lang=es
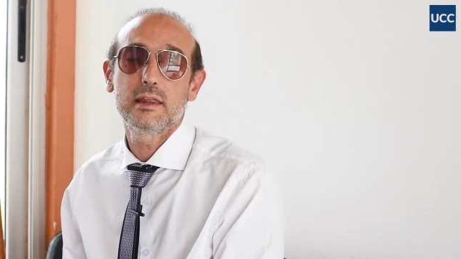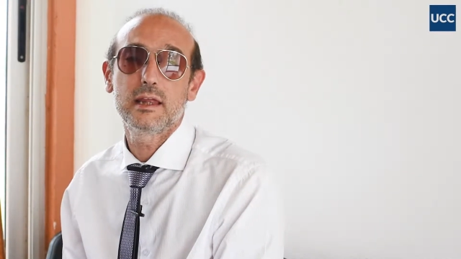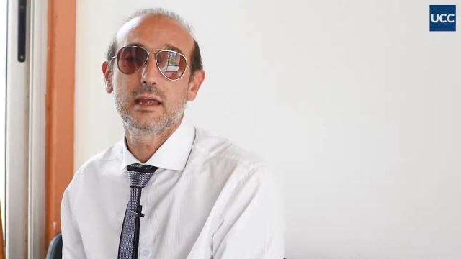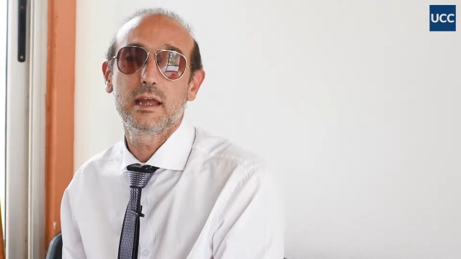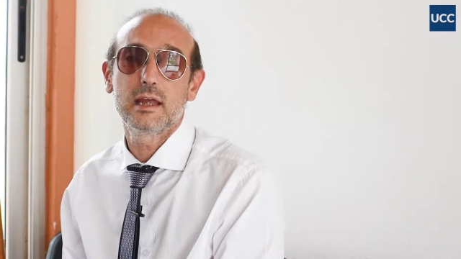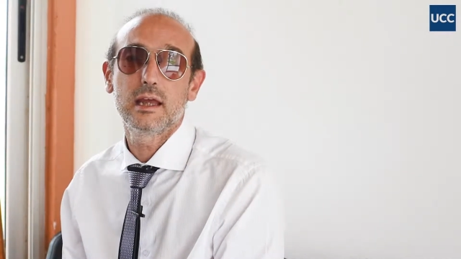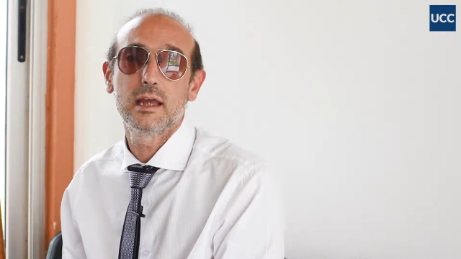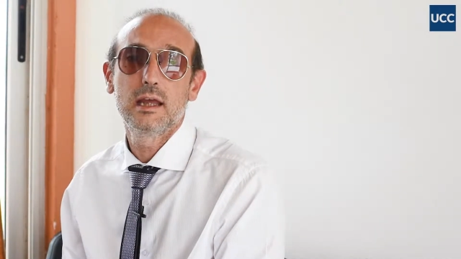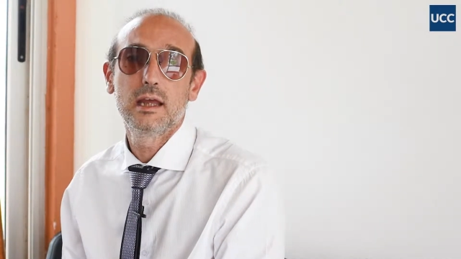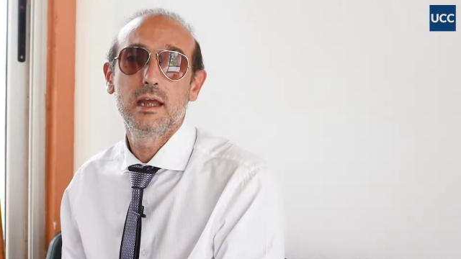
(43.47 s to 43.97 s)

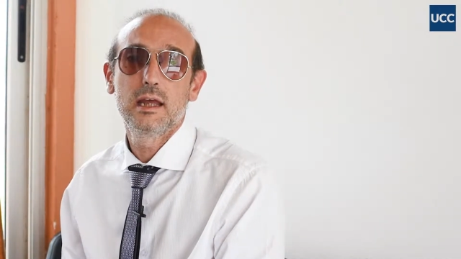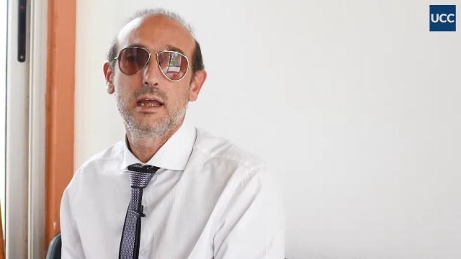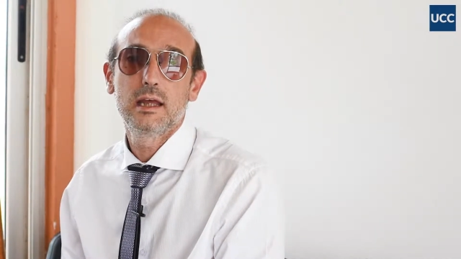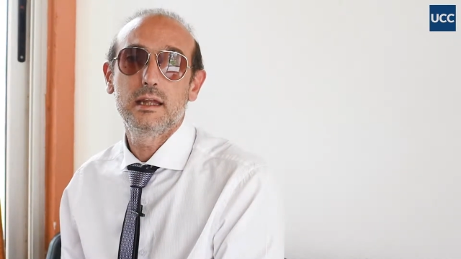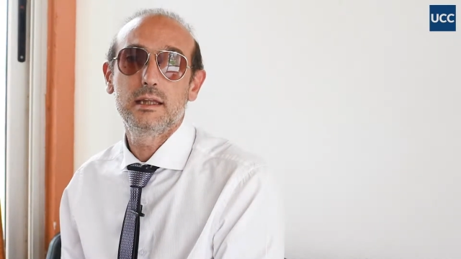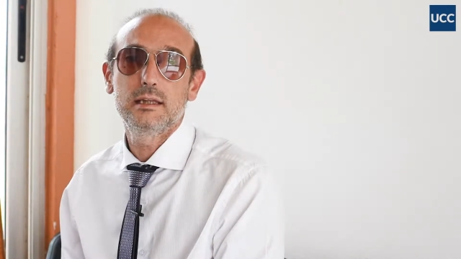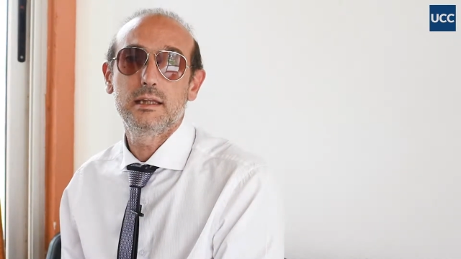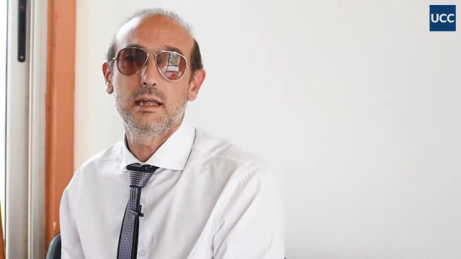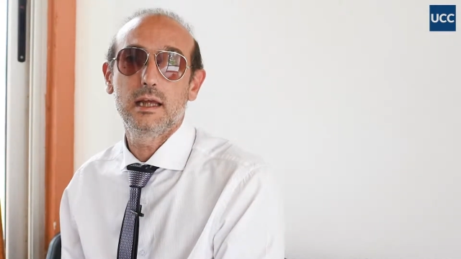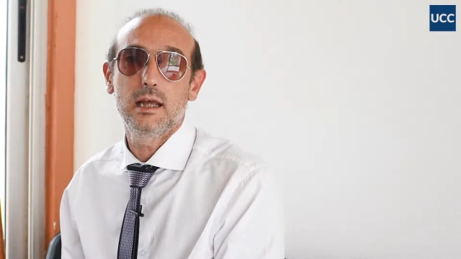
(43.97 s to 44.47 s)

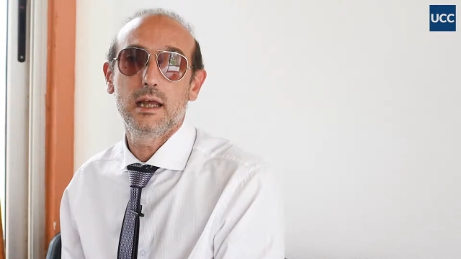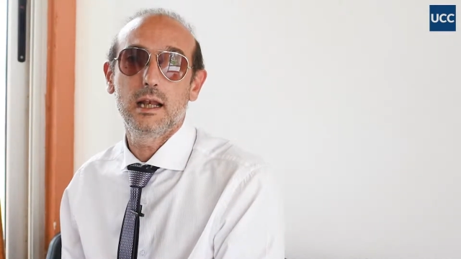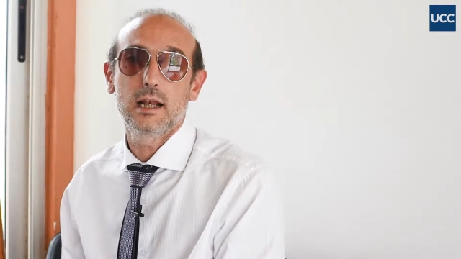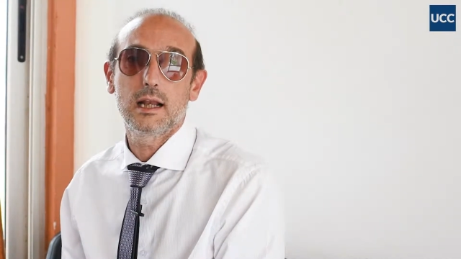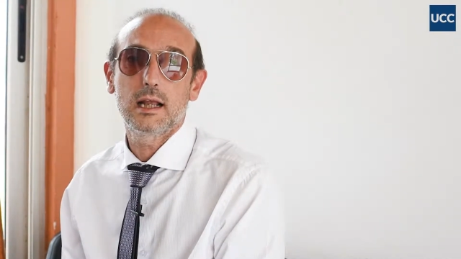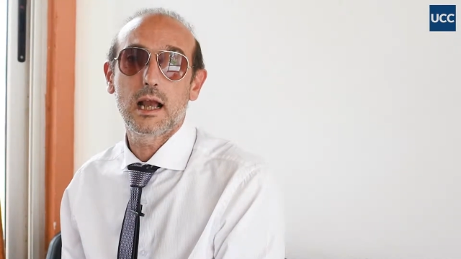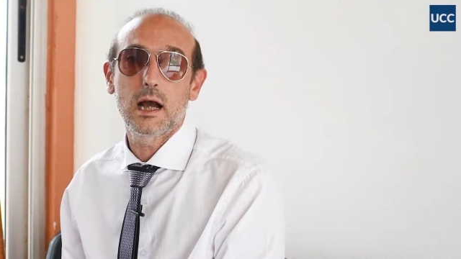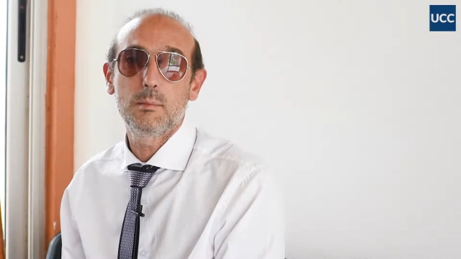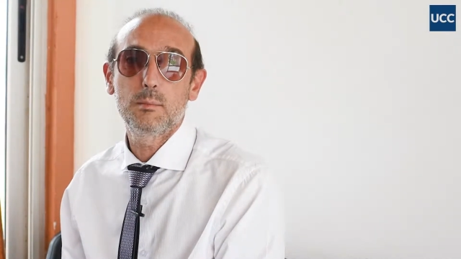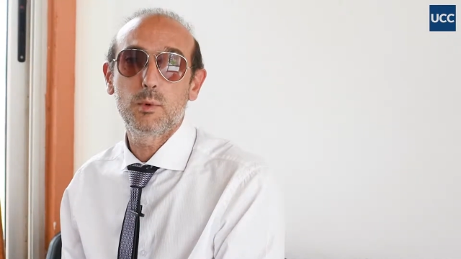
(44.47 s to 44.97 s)

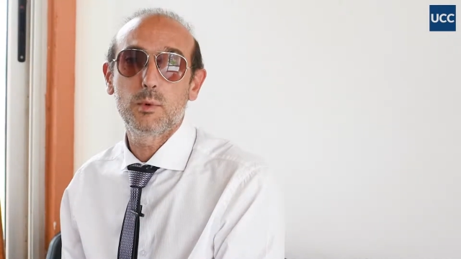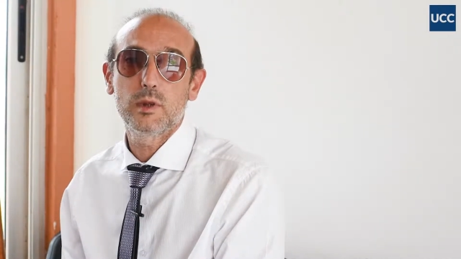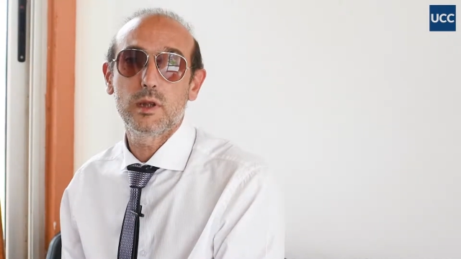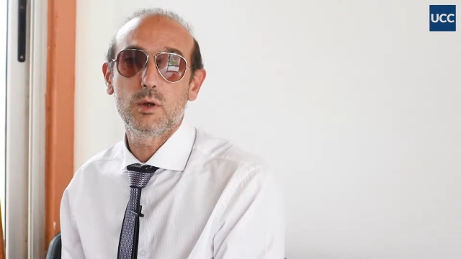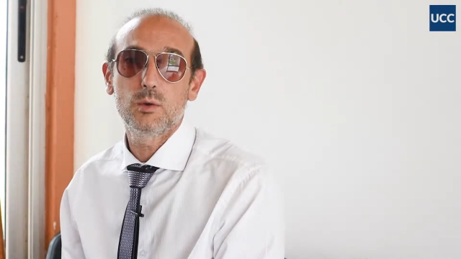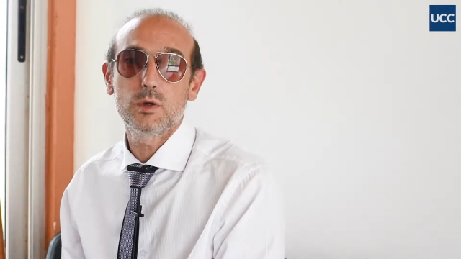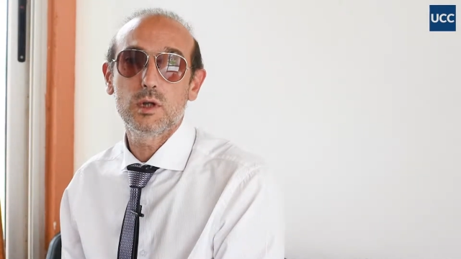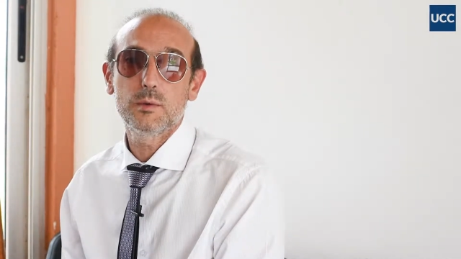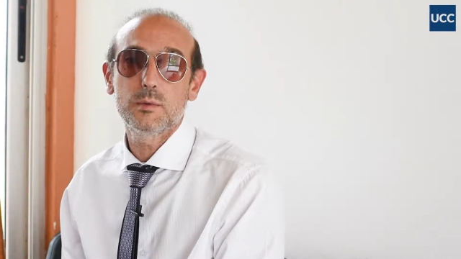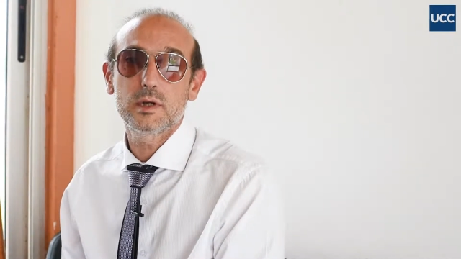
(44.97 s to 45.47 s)
del campus de
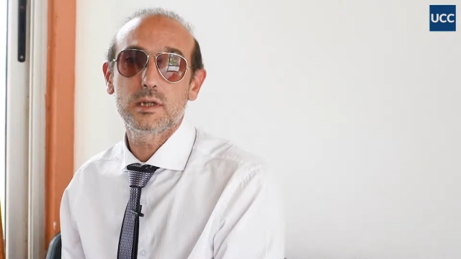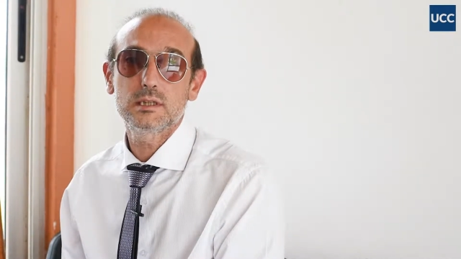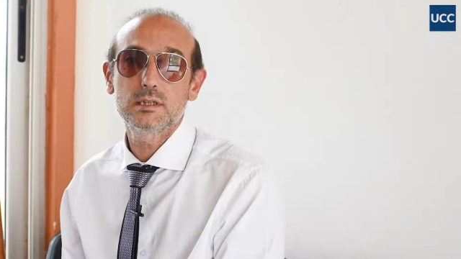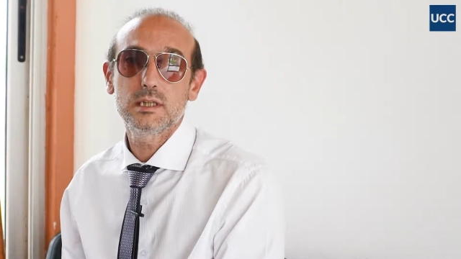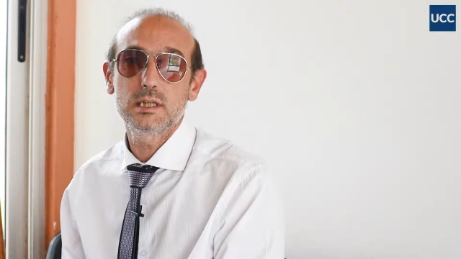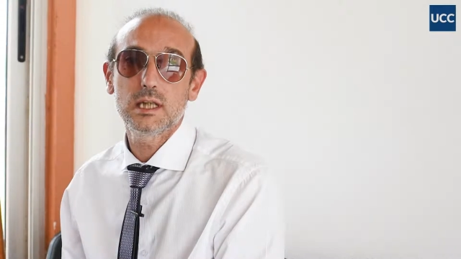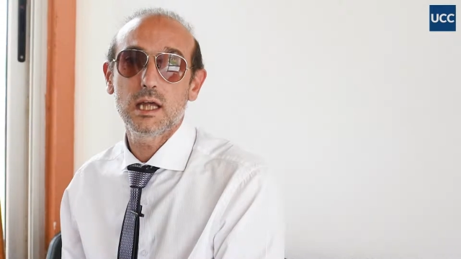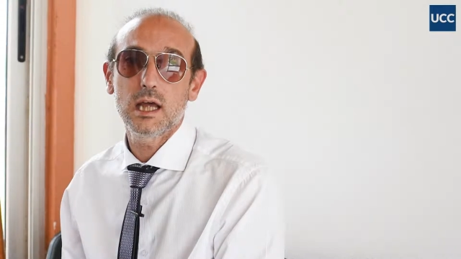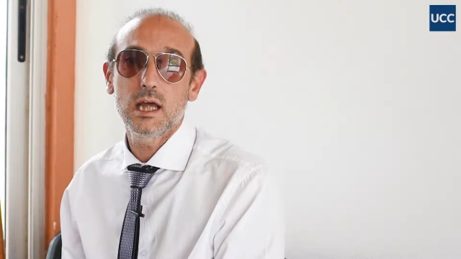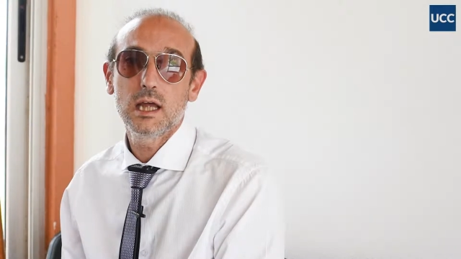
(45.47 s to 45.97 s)
la
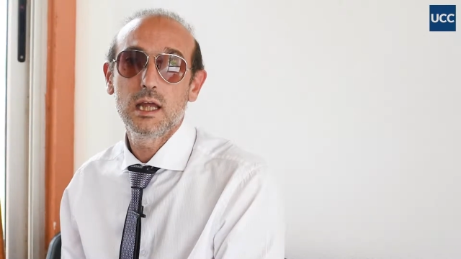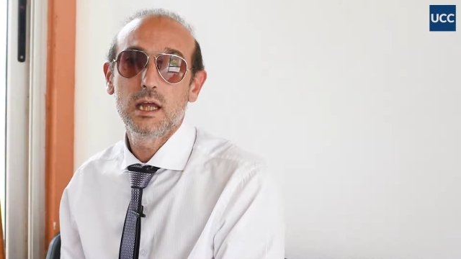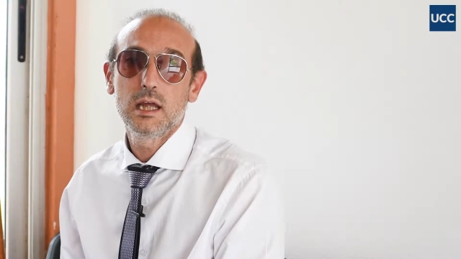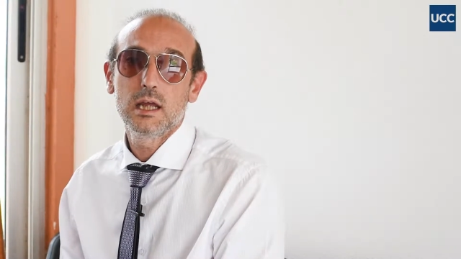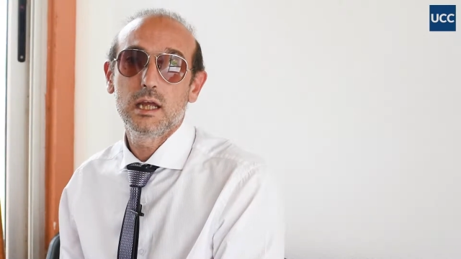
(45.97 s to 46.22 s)
universidad.